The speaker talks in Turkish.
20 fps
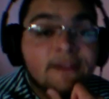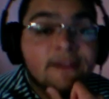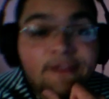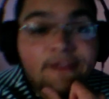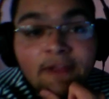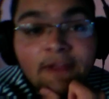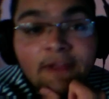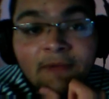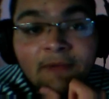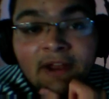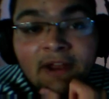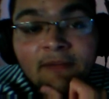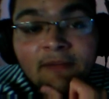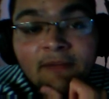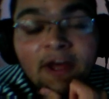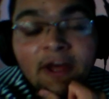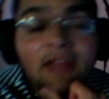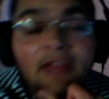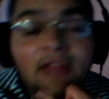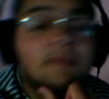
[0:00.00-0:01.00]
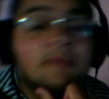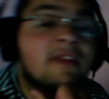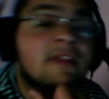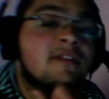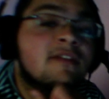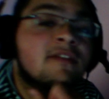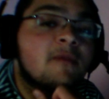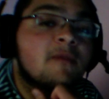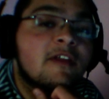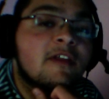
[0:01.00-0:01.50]
Arkadaşlar merhaba, hepiniz
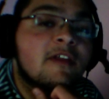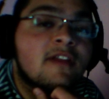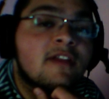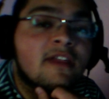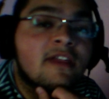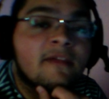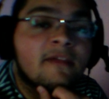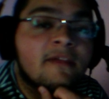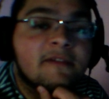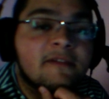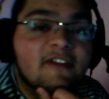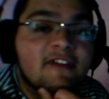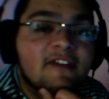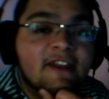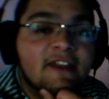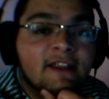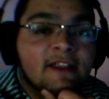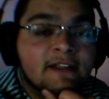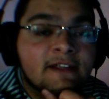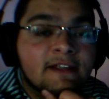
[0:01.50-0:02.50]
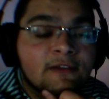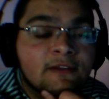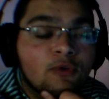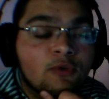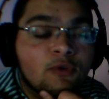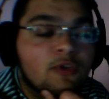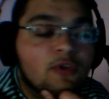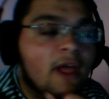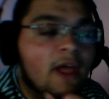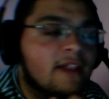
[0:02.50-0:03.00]
Spastik Gamers ekranlarına
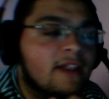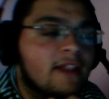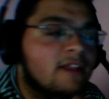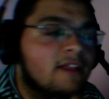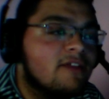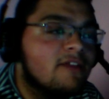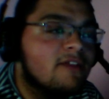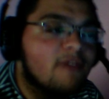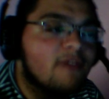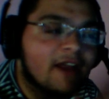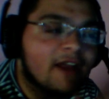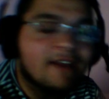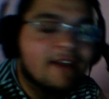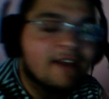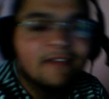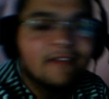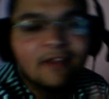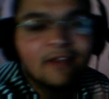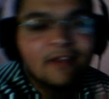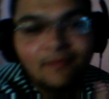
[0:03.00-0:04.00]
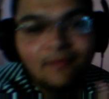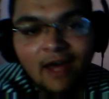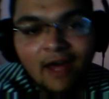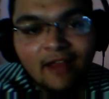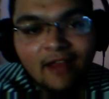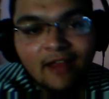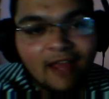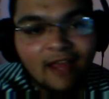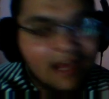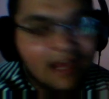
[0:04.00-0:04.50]
hoş geldiniz. Farkındayım,
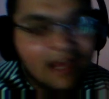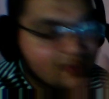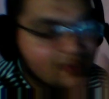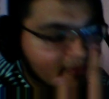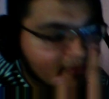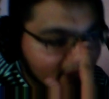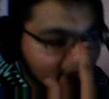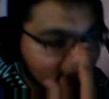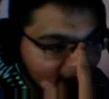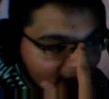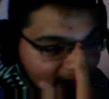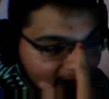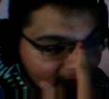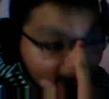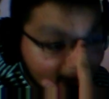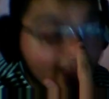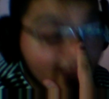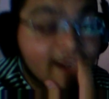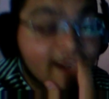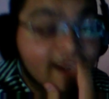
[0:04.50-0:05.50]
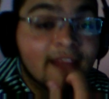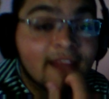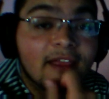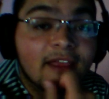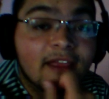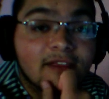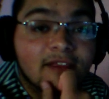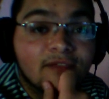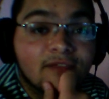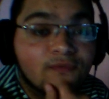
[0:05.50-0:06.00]
kaydı her zamanki gibi erken
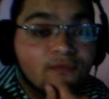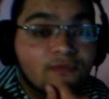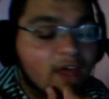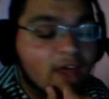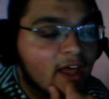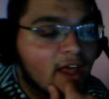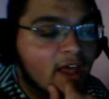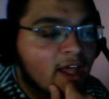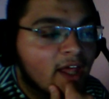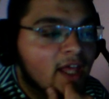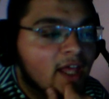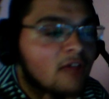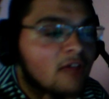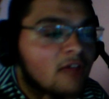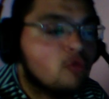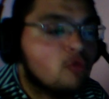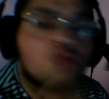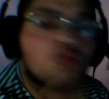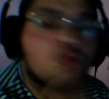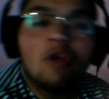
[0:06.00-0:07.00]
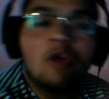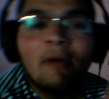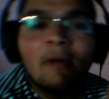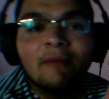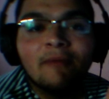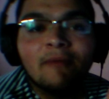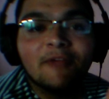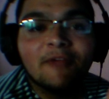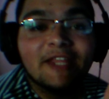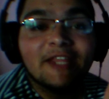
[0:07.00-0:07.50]
açtım ve kusura
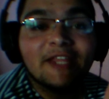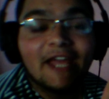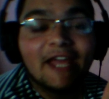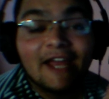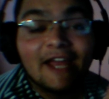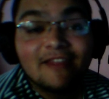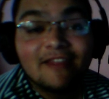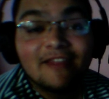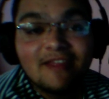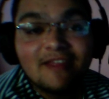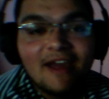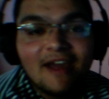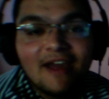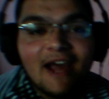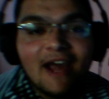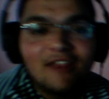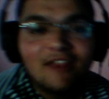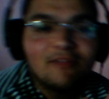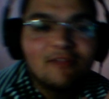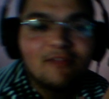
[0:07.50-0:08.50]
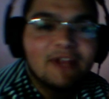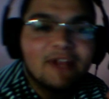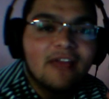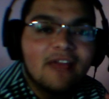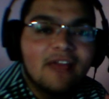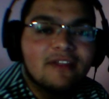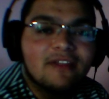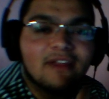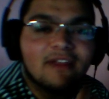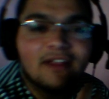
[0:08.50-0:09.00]
bakmayın eğer size karşı
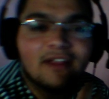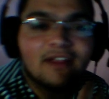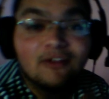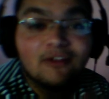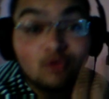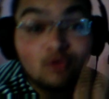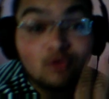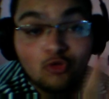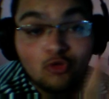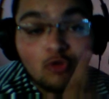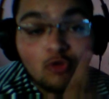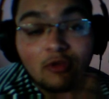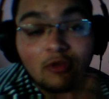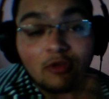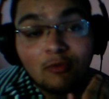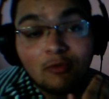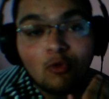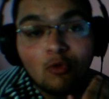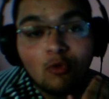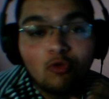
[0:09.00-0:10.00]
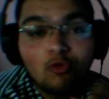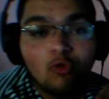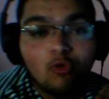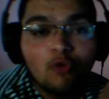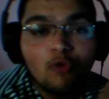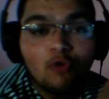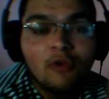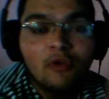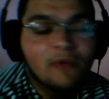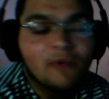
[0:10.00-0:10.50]
biraz e, ruhsuz gibi
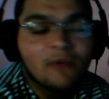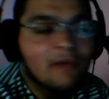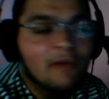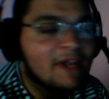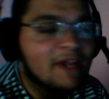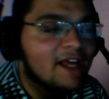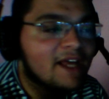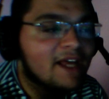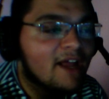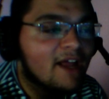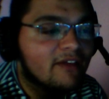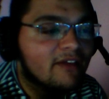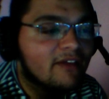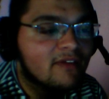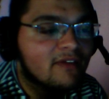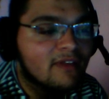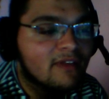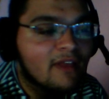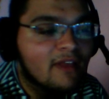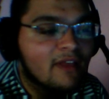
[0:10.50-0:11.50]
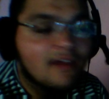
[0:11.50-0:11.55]
gözüküyorsam kamera karşısından.